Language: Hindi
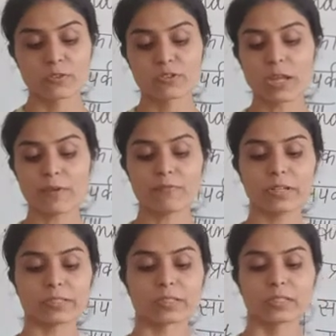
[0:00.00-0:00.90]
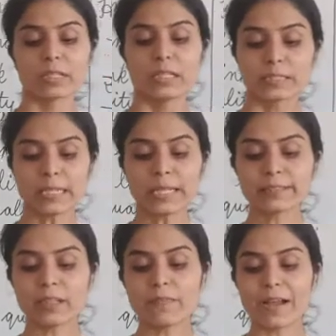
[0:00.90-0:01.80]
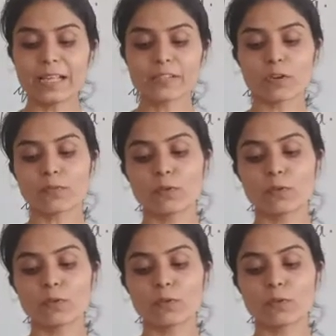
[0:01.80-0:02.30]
स्टेप फर्स्ट सेलेक्ट द फाइल्स और